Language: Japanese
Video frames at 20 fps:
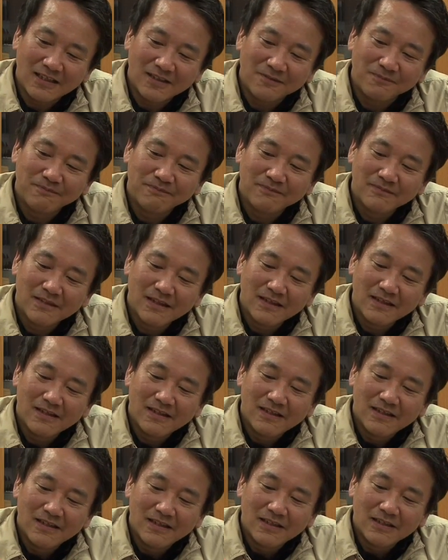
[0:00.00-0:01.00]

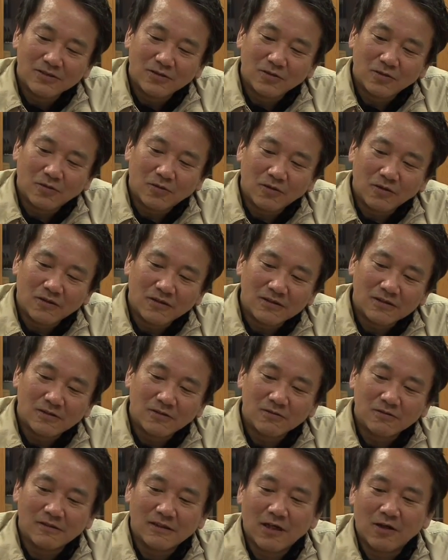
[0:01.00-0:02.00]
ちょっとこうす
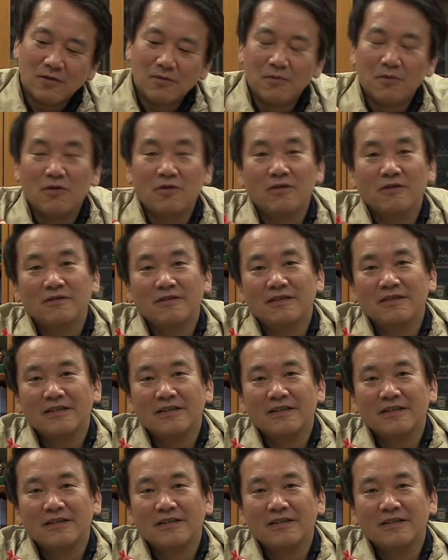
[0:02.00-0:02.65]
ごく顔も